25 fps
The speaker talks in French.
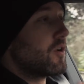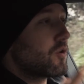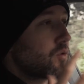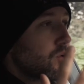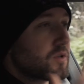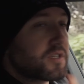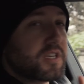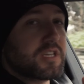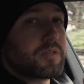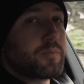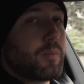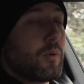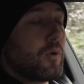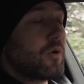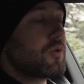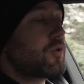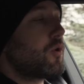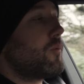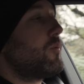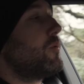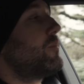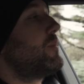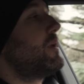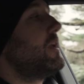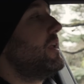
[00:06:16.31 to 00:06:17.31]
Conseil Sport
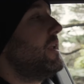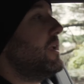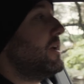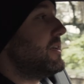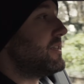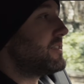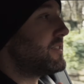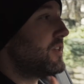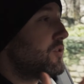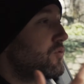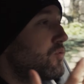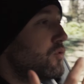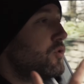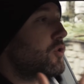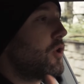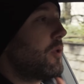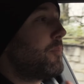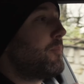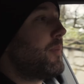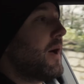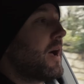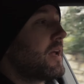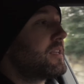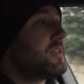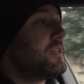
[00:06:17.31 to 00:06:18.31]
Automobile, c'est toute
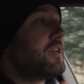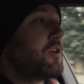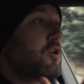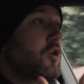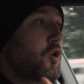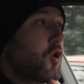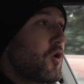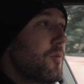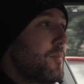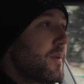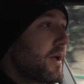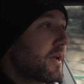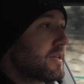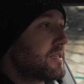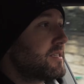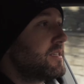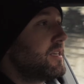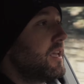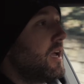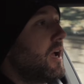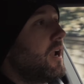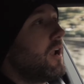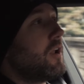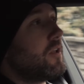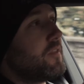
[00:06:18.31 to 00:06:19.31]
notre partie
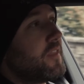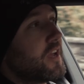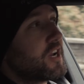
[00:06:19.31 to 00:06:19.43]
commerciale